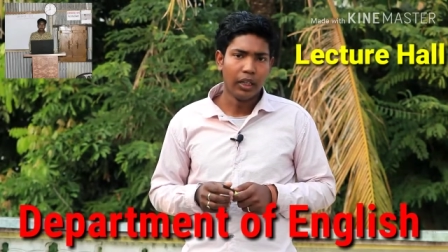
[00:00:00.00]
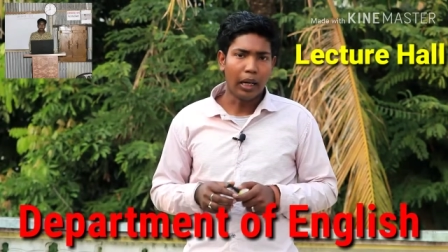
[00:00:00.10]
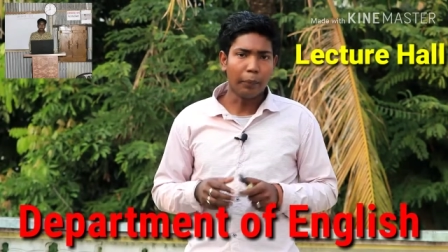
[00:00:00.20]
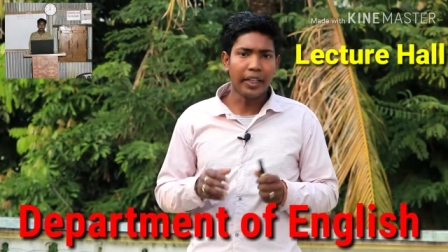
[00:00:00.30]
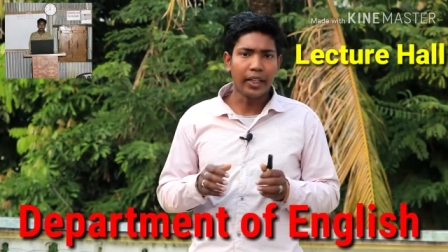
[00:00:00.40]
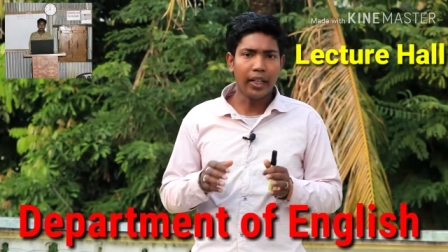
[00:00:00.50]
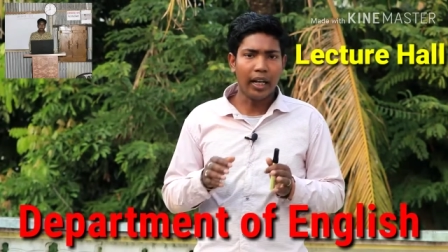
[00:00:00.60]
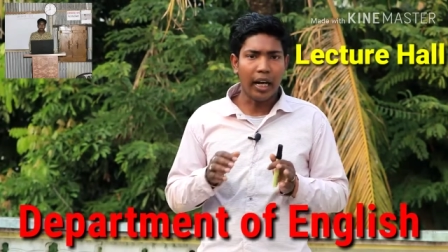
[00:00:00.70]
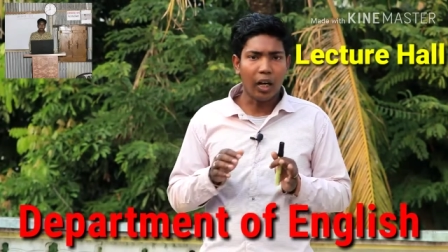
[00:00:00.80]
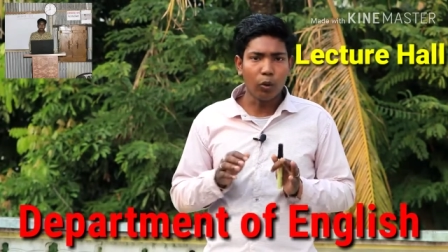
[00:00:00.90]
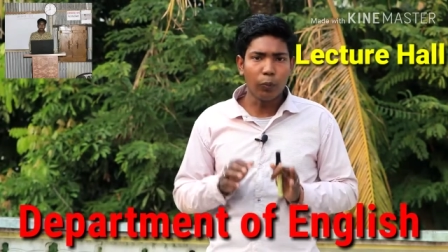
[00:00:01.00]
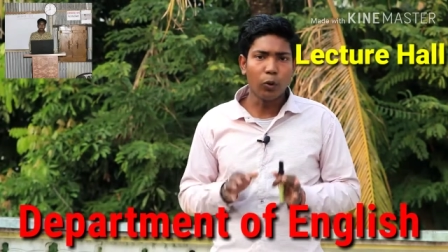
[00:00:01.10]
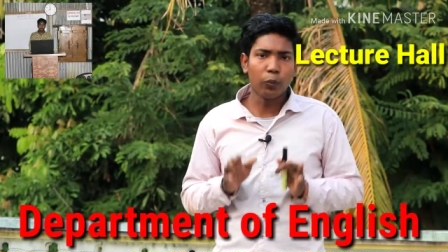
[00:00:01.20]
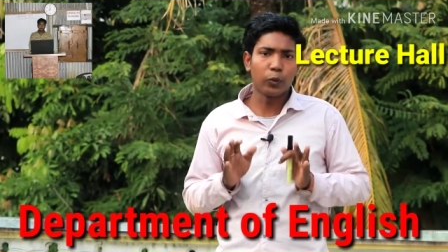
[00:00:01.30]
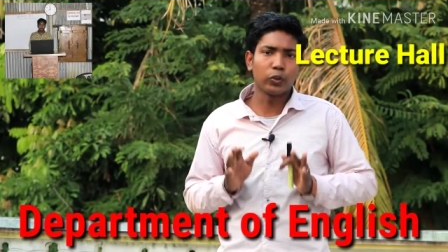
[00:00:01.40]
আমি এখানে আরও
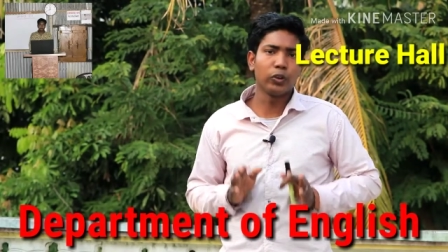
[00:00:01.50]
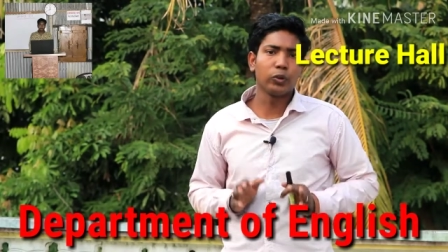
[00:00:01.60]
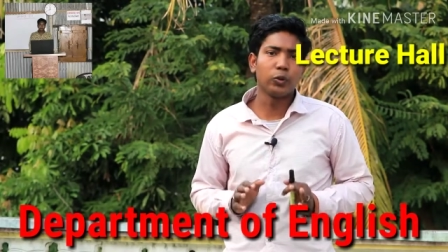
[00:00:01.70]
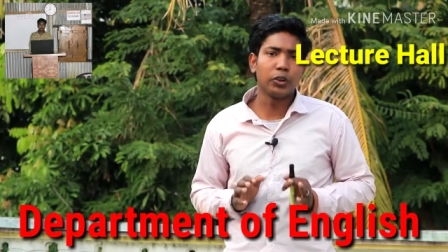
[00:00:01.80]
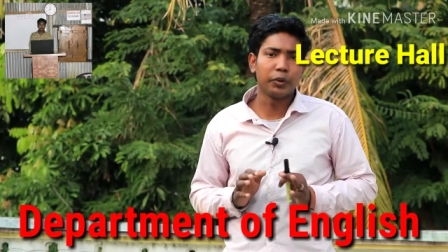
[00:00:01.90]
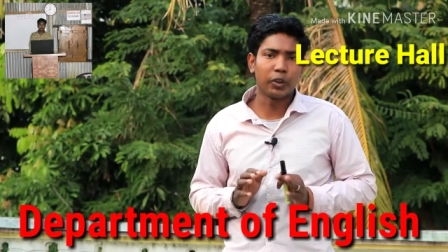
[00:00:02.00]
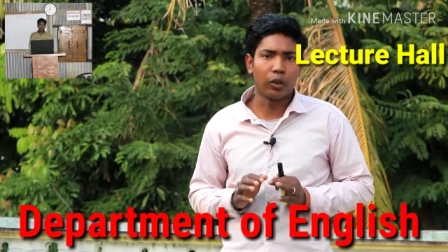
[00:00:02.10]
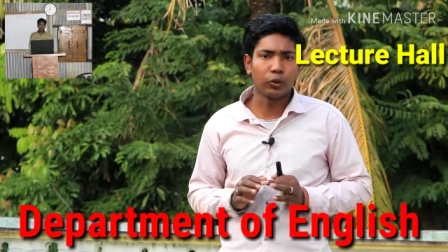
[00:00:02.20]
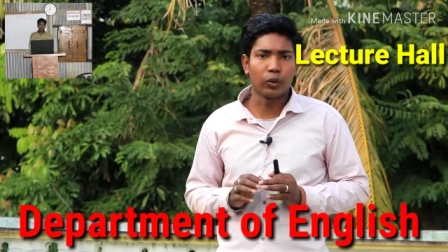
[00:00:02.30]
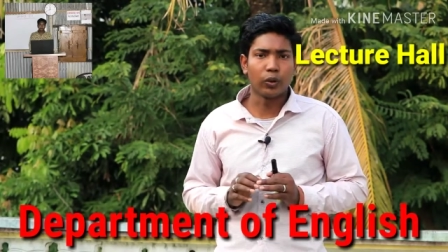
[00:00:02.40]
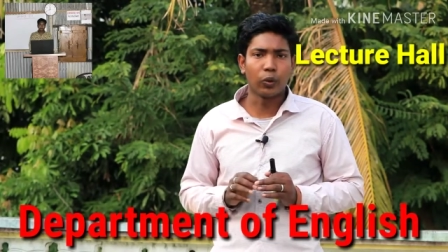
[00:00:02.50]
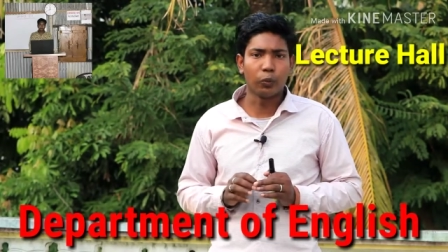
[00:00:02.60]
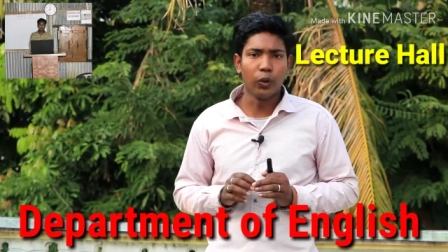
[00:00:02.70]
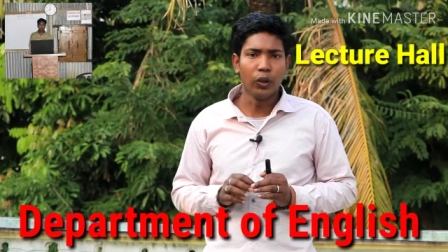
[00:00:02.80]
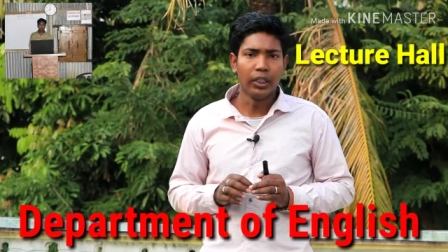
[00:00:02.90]
বহুল প্রচলিত দুইটি বিষয় আলোচনা করব